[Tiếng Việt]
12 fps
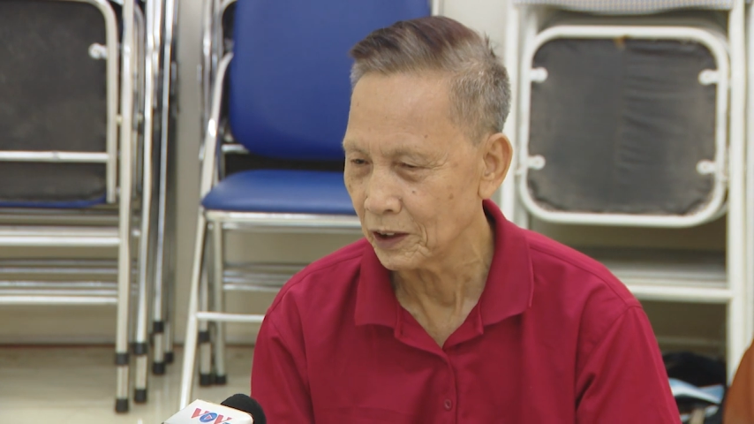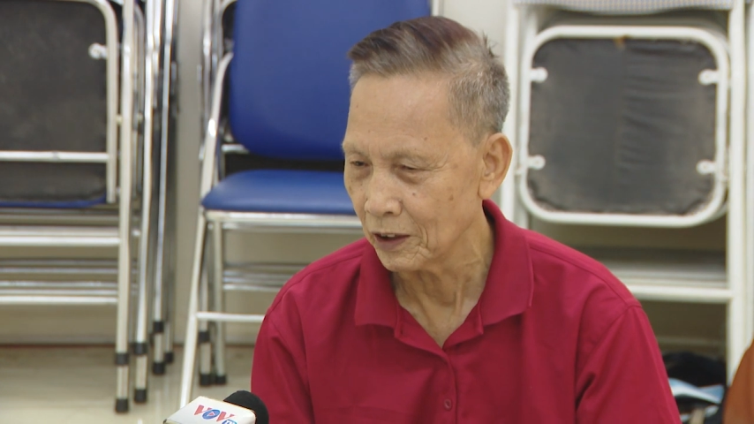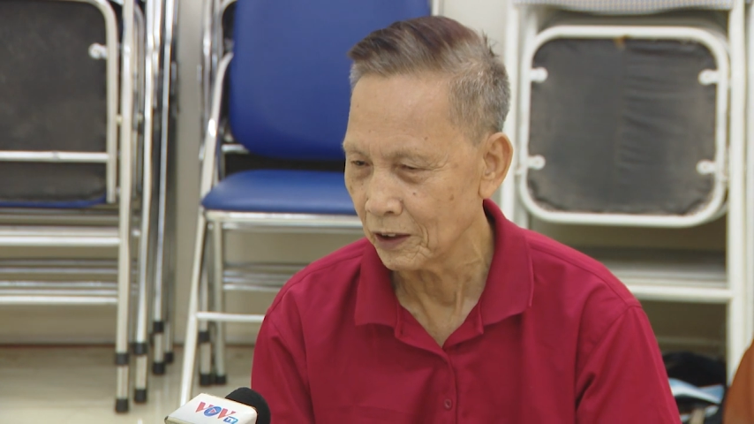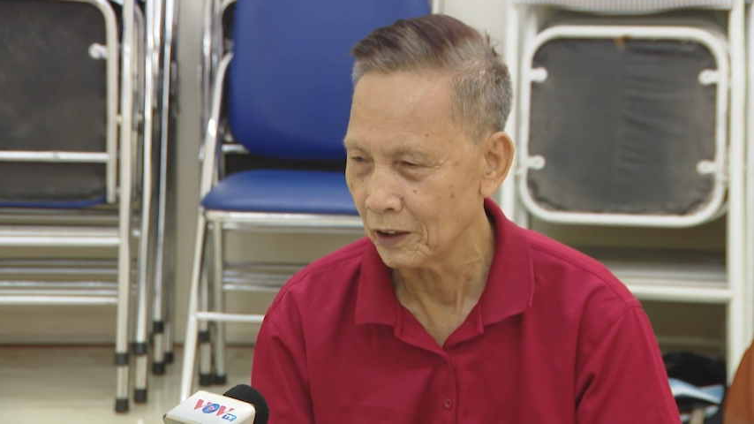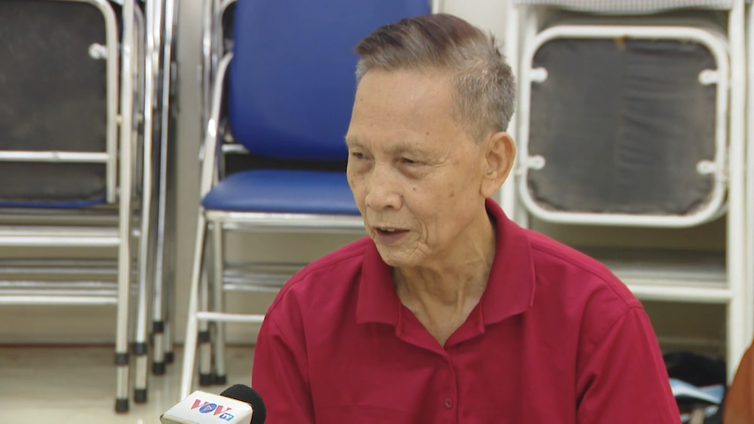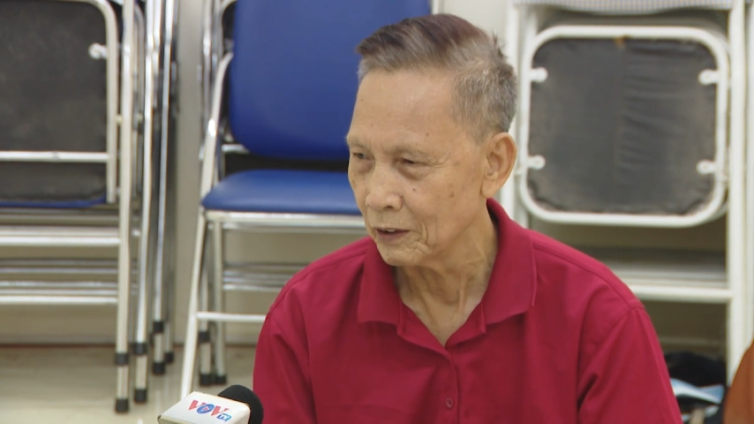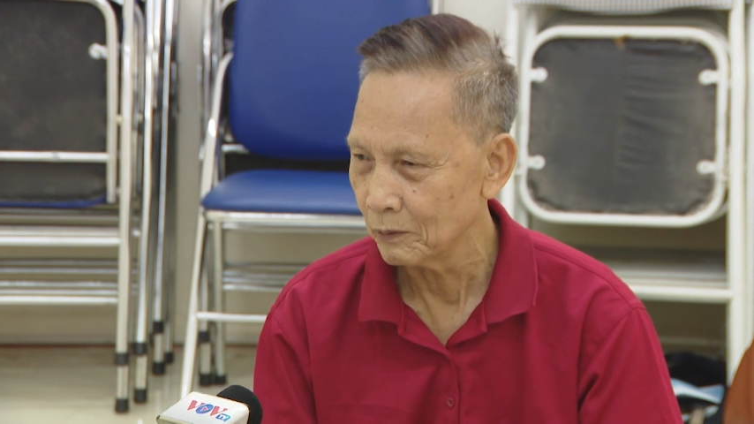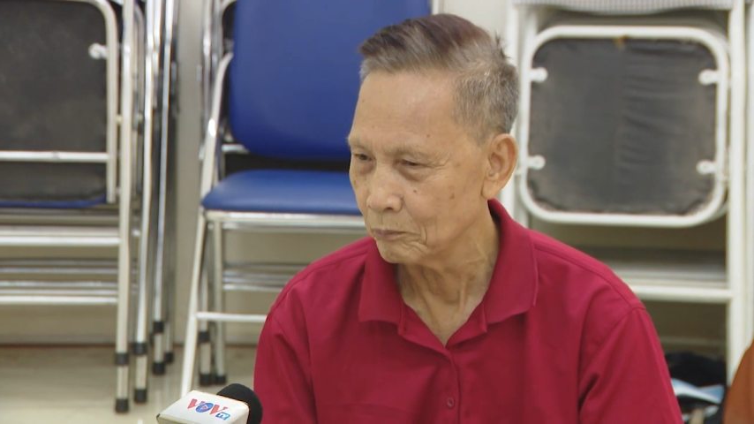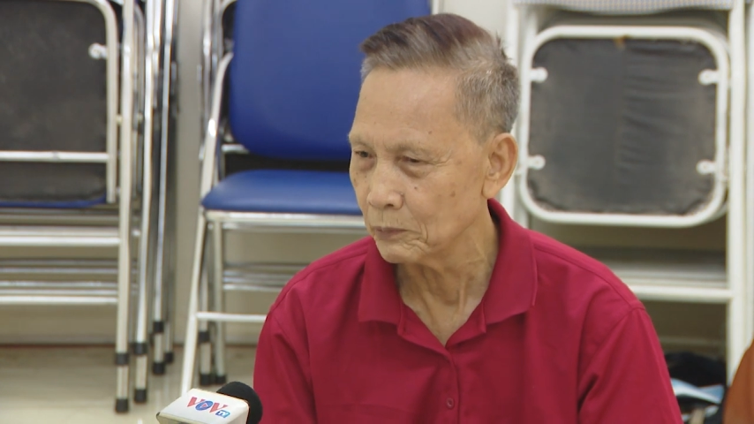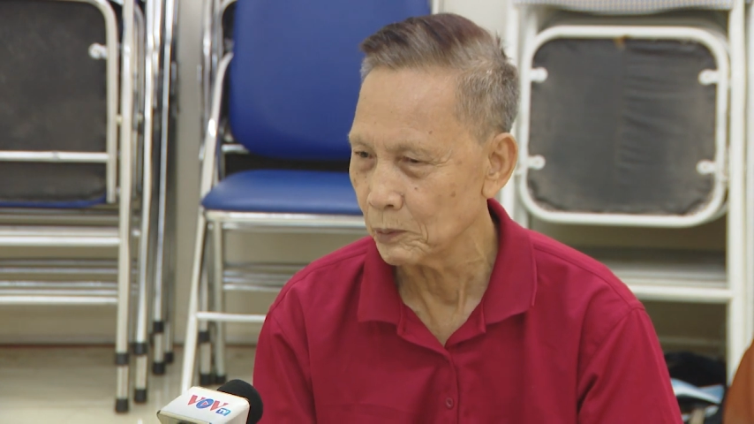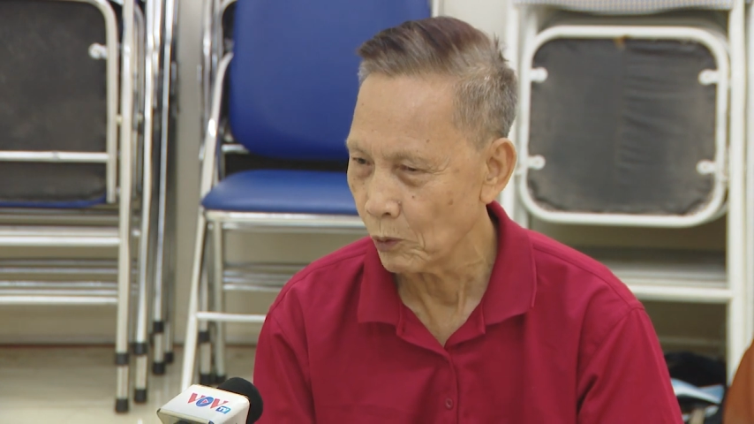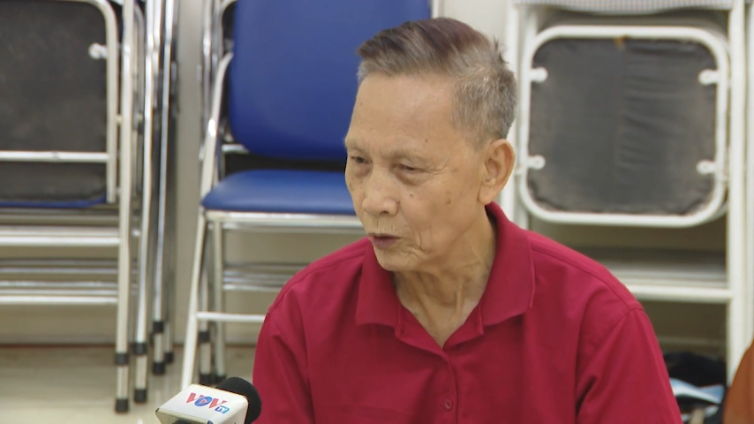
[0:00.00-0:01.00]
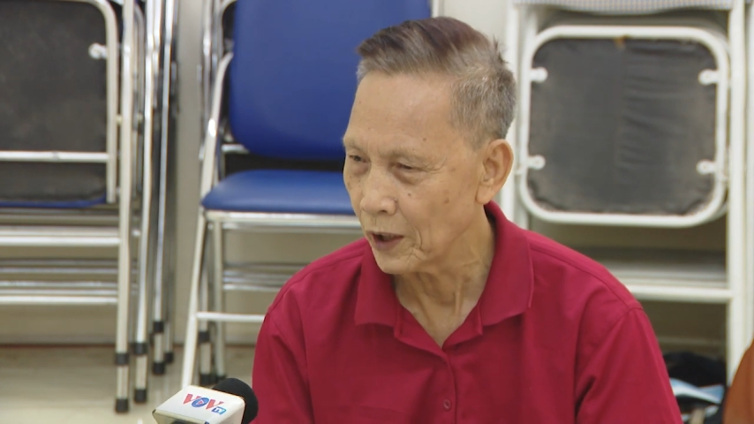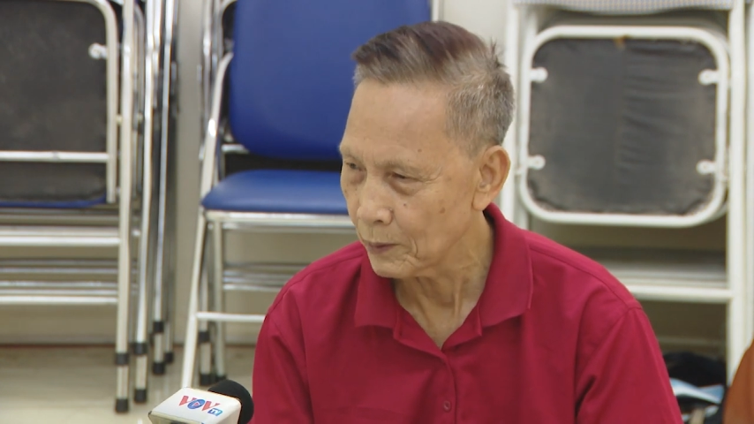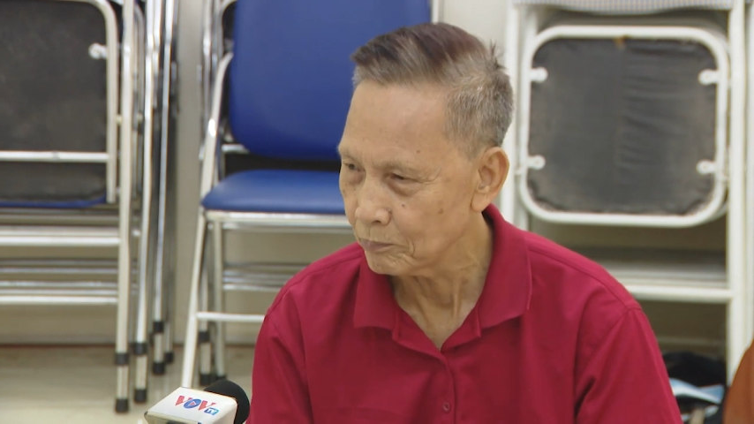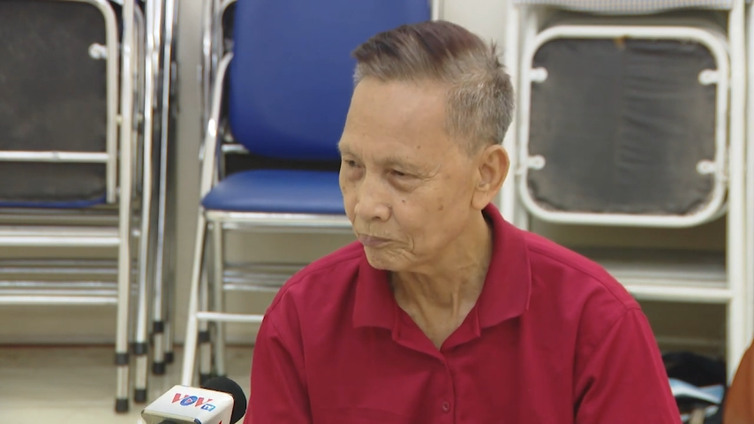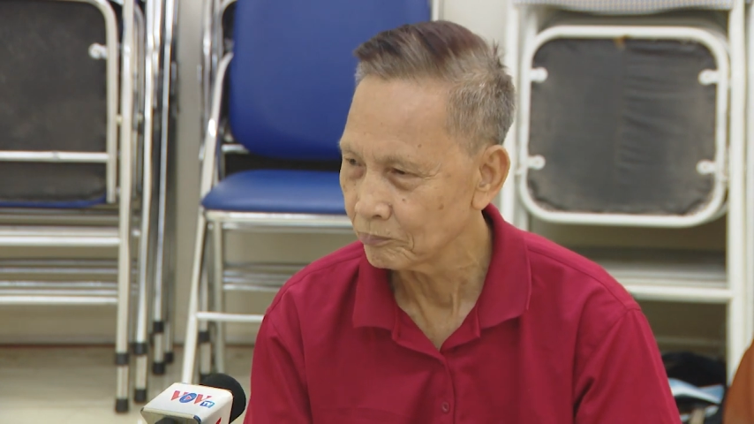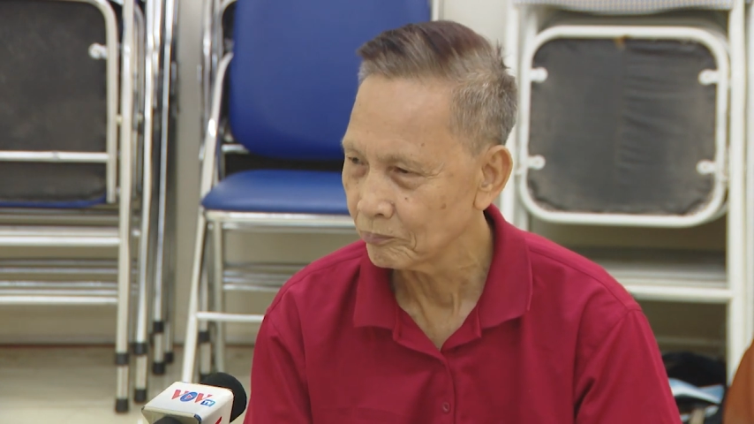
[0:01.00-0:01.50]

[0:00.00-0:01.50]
giờ là 14 năm.